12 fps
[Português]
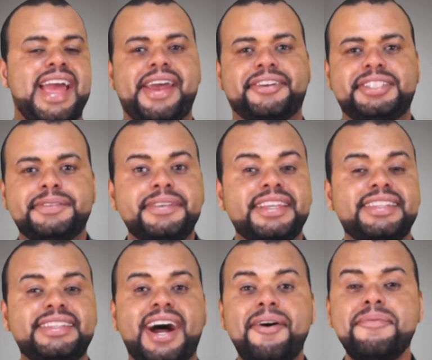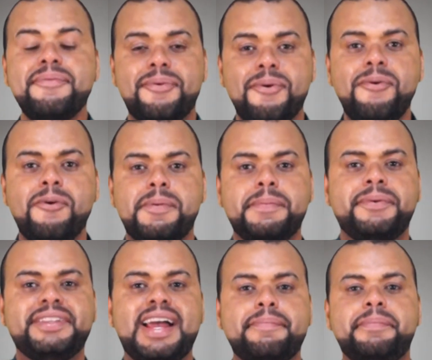É, eu tive que dar um Google para
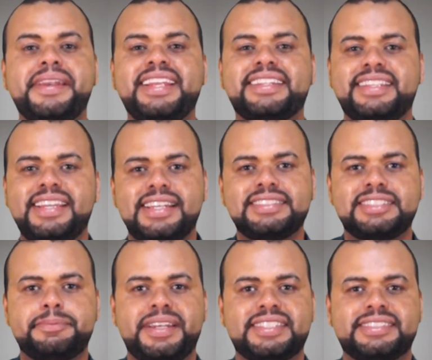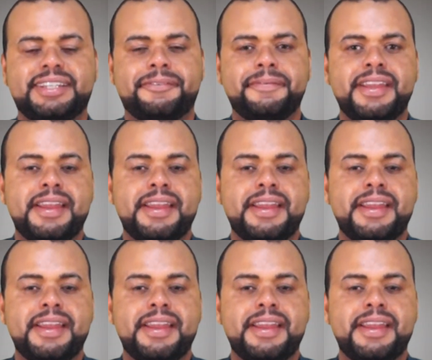poder aprender essa expressão.